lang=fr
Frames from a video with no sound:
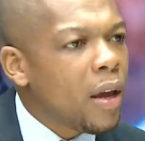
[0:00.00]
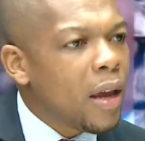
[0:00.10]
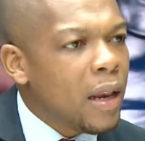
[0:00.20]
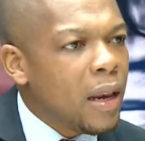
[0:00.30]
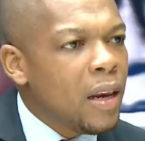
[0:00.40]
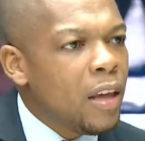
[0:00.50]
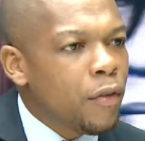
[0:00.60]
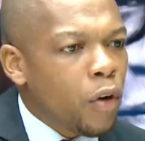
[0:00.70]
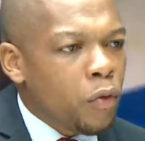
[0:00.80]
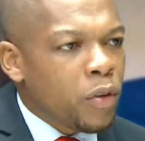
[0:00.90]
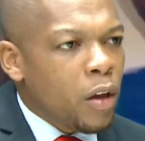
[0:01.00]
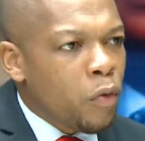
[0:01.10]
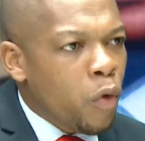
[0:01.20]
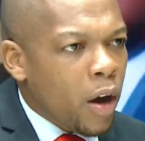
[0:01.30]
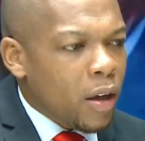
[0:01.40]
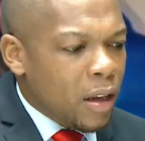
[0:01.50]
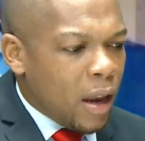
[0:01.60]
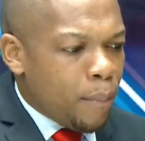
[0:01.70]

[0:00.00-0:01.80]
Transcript: Et les livres, vous allez voir, il a